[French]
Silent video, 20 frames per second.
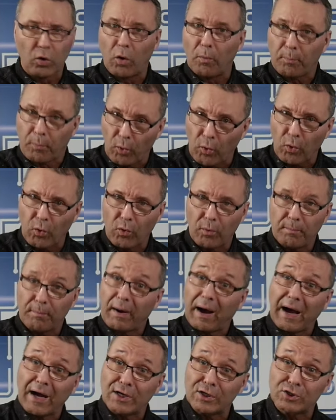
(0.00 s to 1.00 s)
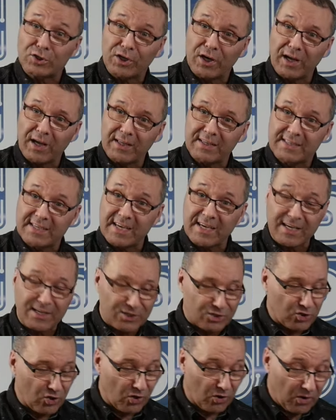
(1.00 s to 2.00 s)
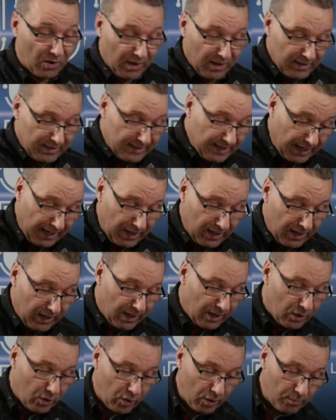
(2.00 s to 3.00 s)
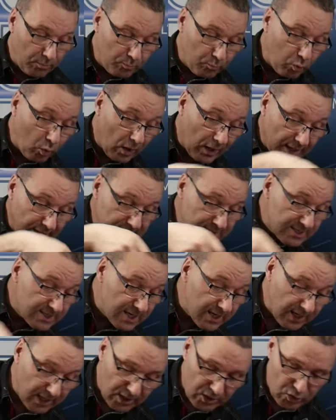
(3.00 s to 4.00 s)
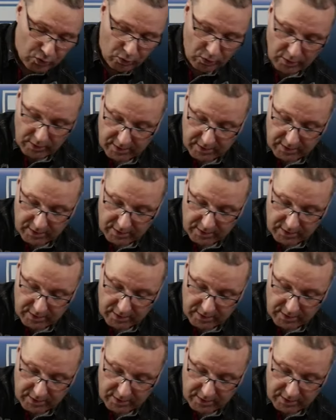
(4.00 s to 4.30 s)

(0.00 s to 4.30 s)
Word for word: peut, brancher, dis-je, dans le boîtier qui est sur le